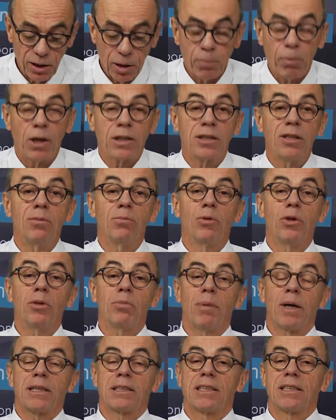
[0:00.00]
Il a passé une
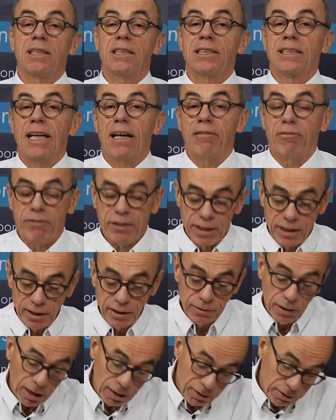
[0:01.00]
bonne partie de sa
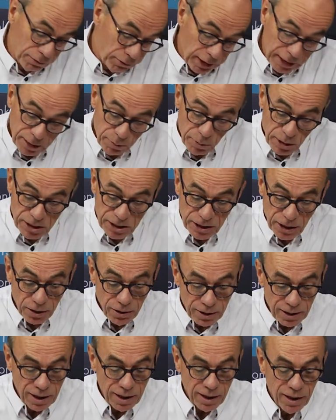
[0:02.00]
vie dans, les médias,